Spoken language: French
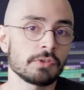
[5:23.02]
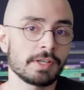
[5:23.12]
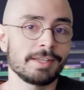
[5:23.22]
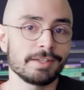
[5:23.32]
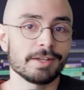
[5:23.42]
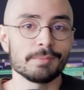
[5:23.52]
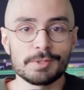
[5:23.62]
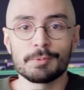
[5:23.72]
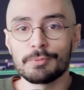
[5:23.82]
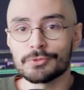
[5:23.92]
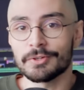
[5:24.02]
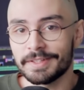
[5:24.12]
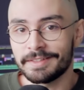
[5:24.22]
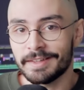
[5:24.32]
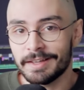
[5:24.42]
entrer un petit peu plus dans
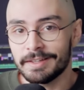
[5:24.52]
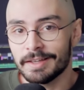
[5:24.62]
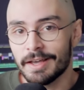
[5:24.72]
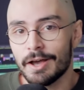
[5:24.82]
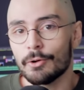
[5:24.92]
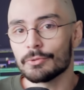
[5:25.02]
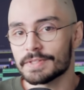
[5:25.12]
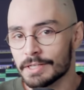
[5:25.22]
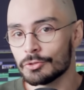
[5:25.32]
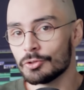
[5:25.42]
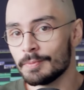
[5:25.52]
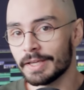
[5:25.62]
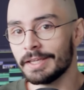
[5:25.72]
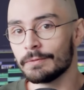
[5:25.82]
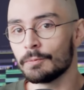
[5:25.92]
le détail, au sein du
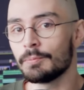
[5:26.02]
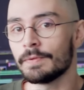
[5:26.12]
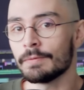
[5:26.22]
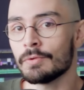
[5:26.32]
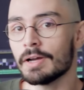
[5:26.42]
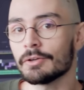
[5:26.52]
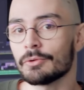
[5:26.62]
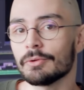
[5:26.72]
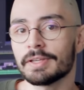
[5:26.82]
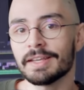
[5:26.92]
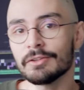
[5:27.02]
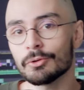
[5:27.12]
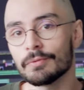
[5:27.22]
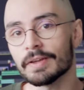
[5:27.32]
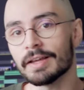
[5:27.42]
numérique, vous pouvez voir que
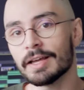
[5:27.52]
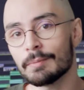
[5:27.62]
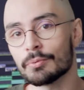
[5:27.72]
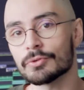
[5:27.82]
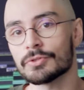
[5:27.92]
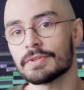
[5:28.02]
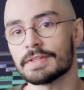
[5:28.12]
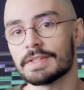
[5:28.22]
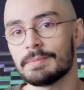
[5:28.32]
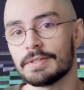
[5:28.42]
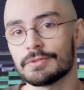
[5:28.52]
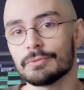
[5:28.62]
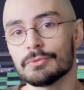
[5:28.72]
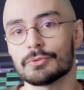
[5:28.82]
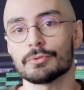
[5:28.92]
81% des
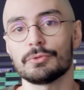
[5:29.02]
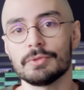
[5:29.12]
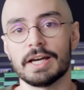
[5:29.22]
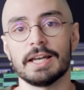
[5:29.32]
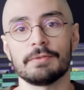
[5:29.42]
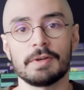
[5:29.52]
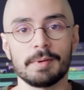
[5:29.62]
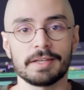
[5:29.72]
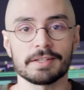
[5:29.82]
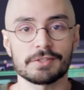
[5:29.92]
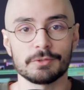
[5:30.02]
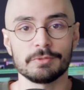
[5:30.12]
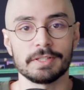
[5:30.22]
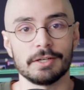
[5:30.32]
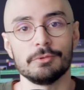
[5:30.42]
émissions sont dues à la
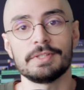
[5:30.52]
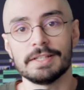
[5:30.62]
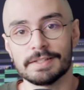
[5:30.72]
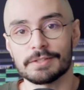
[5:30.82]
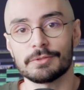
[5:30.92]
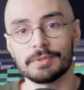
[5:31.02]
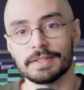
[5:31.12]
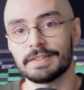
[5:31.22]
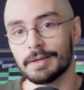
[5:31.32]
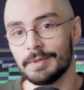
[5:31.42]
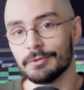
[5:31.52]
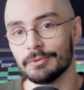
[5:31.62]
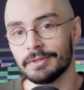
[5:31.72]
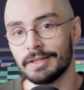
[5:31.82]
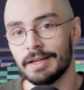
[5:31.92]
fabrication et à l'utilisation des terminaux.